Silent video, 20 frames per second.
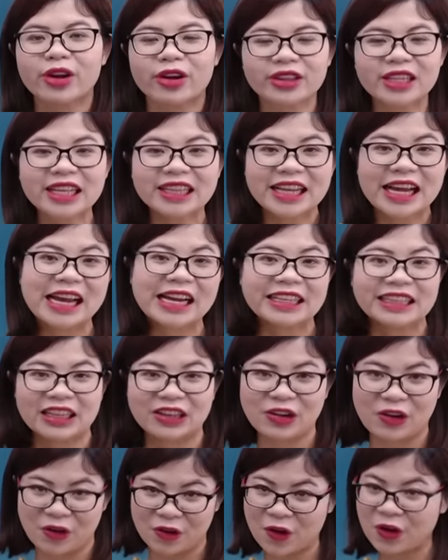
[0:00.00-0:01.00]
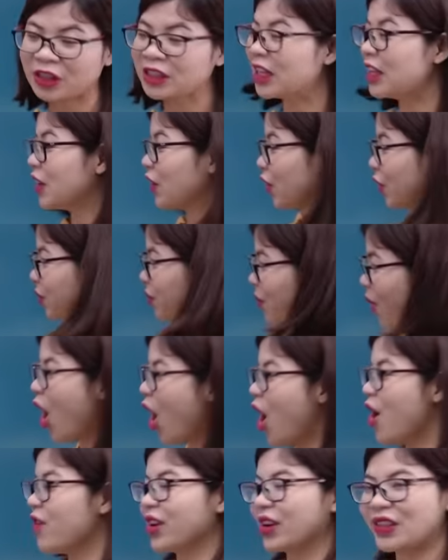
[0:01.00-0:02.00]
đó điển hình là có con con bò
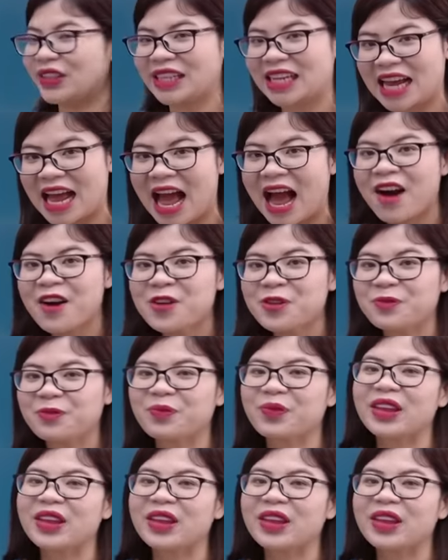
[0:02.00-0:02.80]
và con cáo